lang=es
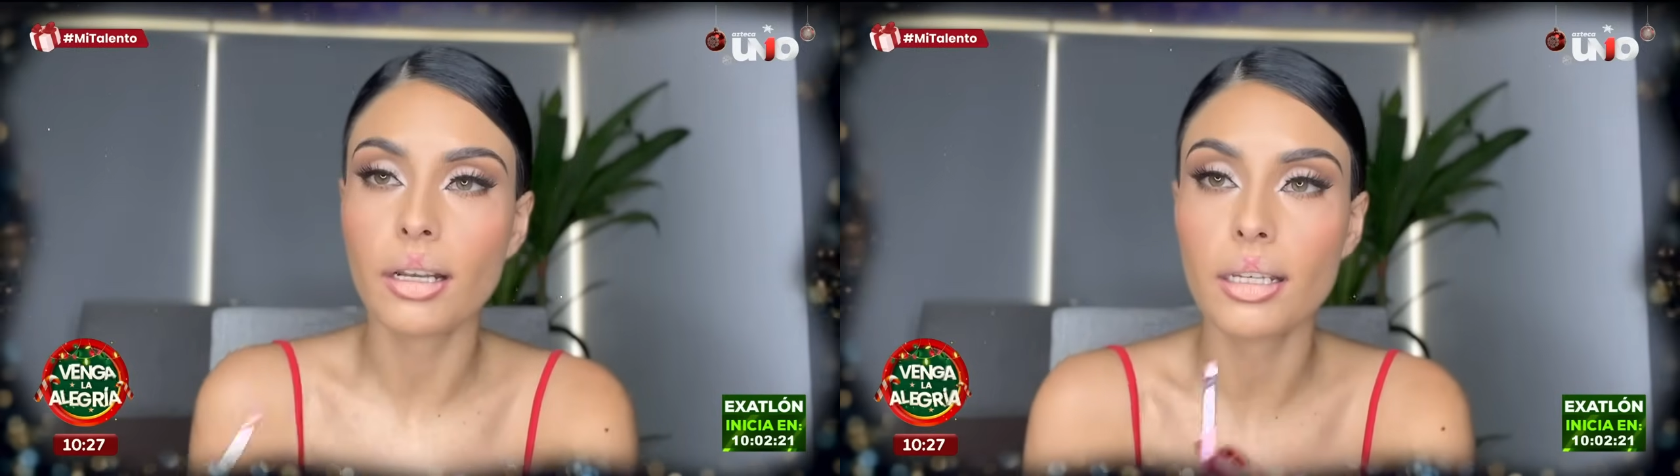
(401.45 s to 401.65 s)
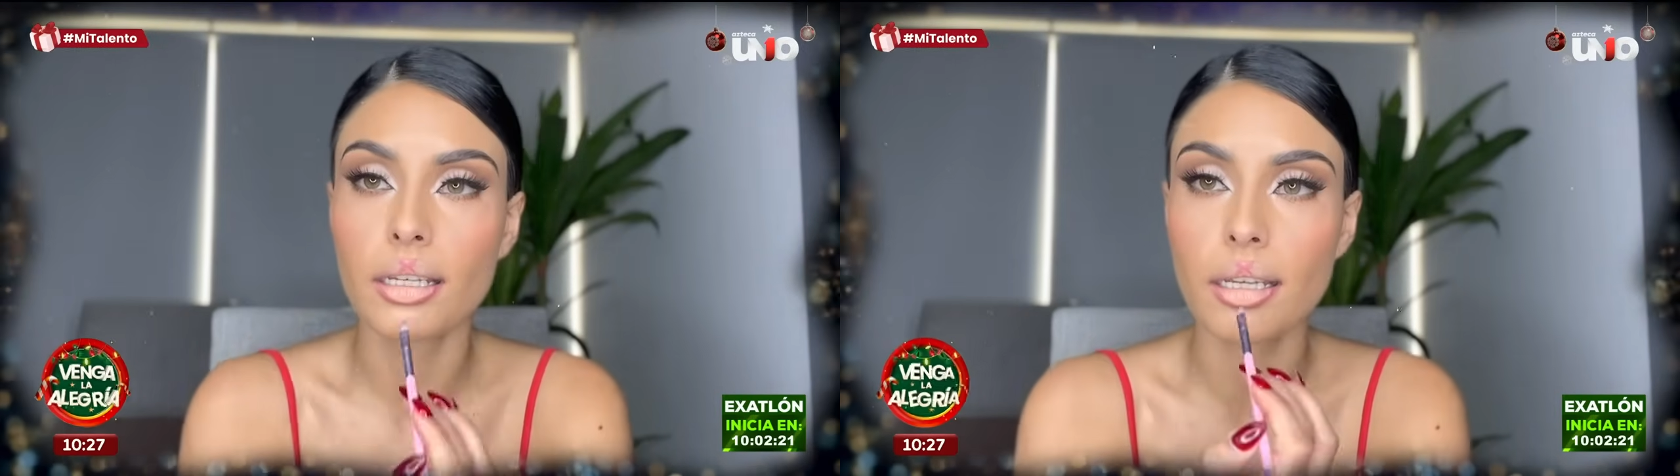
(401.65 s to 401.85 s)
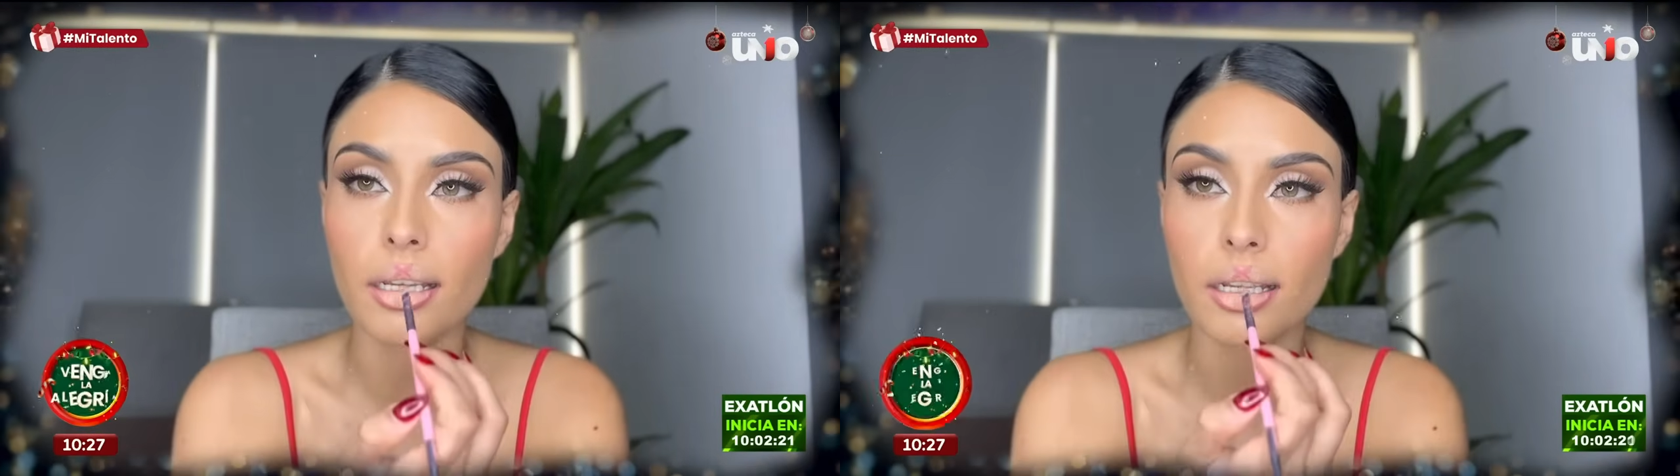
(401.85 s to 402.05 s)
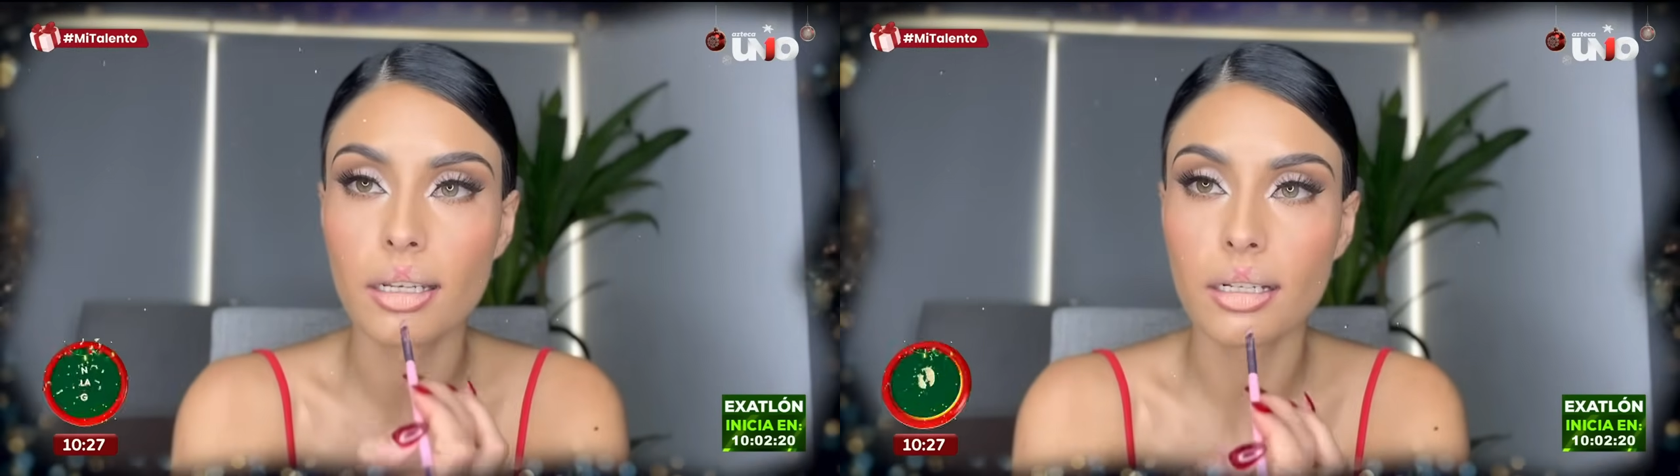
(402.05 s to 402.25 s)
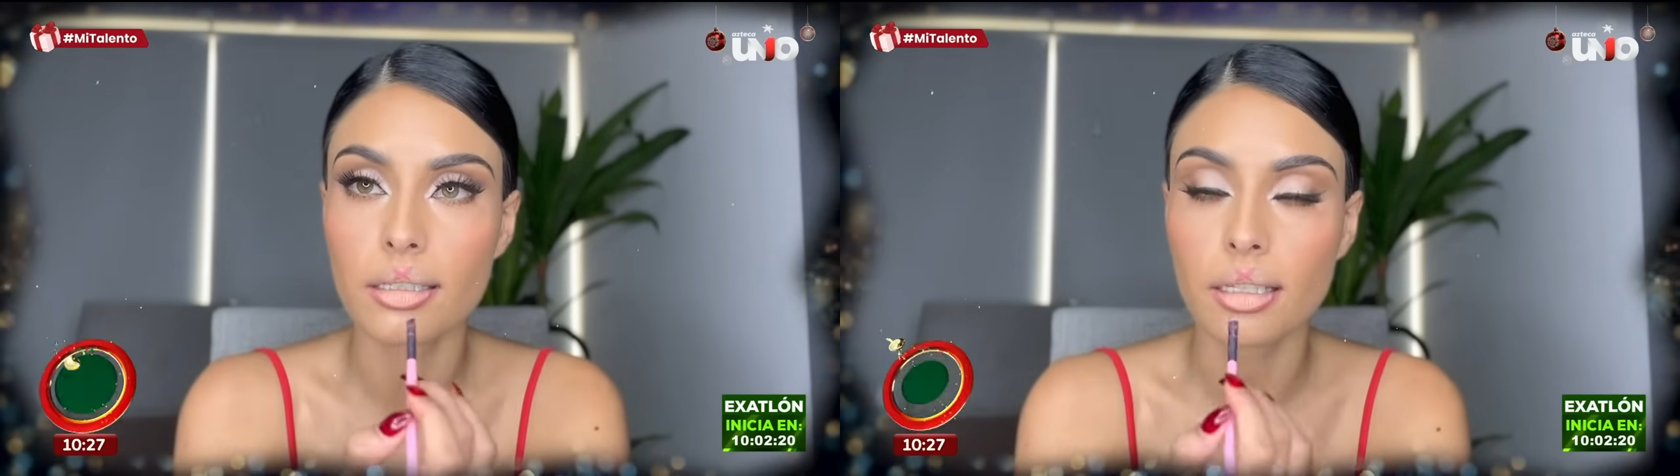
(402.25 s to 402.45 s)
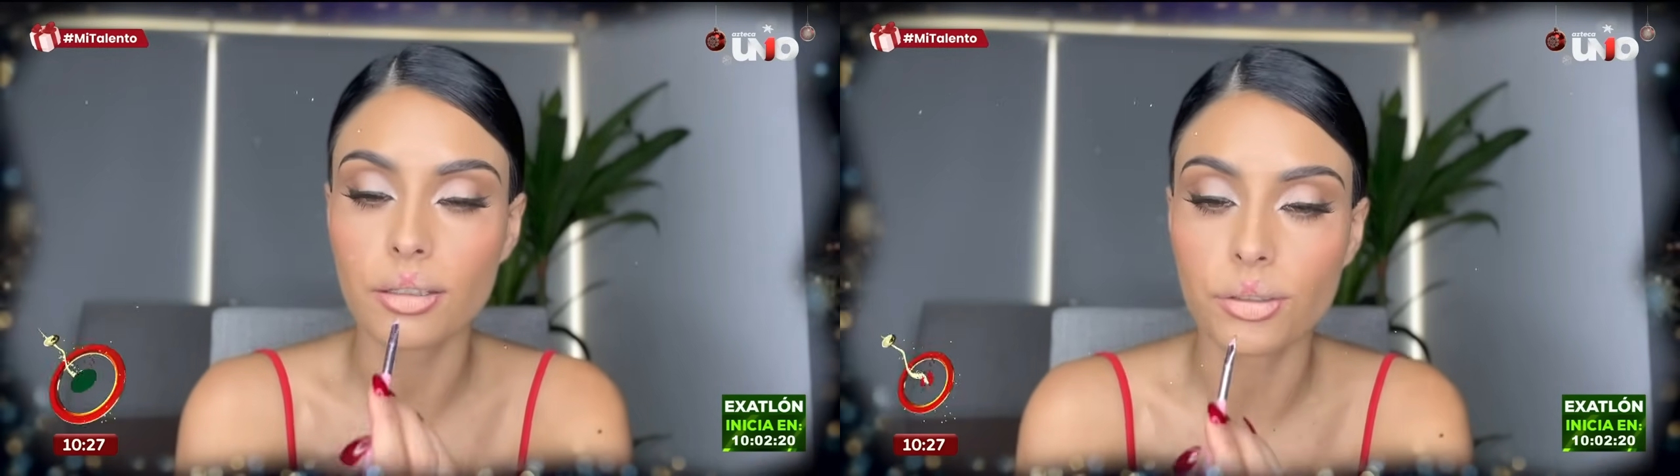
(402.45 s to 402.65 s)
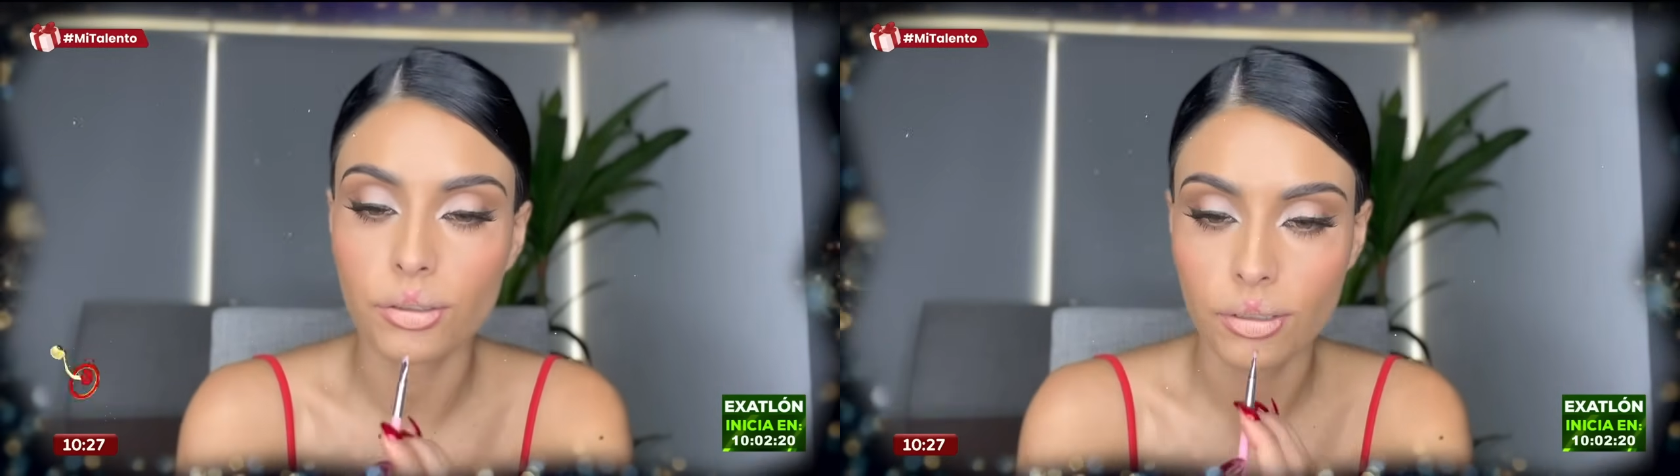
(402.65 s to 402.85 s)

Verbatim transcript: línea en el centro